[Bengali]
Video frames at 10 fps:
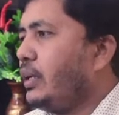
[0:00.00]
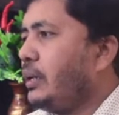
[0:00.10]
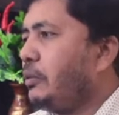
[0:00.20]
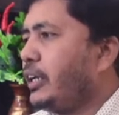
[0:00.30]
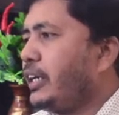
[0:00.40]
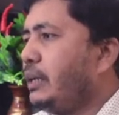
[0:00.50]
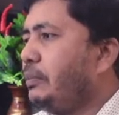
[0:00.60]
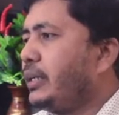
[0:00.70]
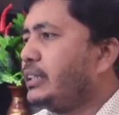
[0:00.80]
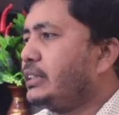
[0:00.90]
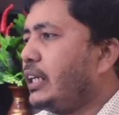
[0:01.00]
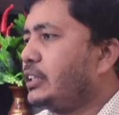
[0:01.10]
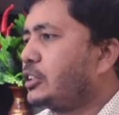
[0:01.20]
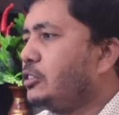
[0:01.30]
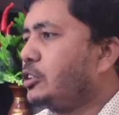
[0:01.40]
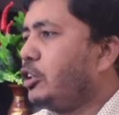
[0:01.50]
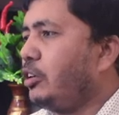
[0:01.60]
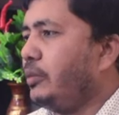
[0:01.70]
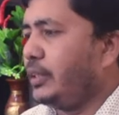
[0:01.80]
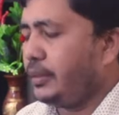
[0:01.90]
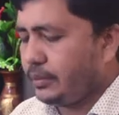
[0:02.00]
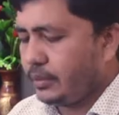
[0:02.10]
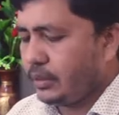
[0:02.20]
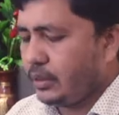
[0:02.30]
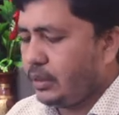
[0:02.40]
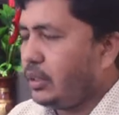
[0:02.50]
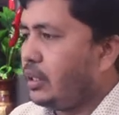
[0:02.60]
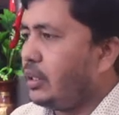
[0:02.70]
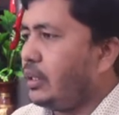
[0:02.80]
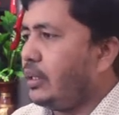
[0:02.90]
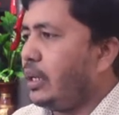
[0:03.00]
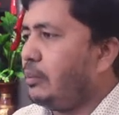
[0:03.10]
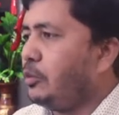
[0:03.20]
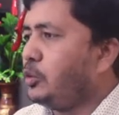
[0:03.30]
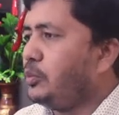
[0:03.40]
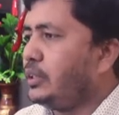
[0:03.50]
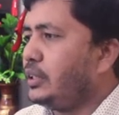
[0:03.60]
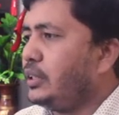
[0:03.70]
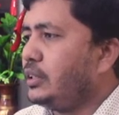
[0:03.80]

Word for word: এবং এখানে আপনাকে সার্চ করতে হবে ডাব্লুপি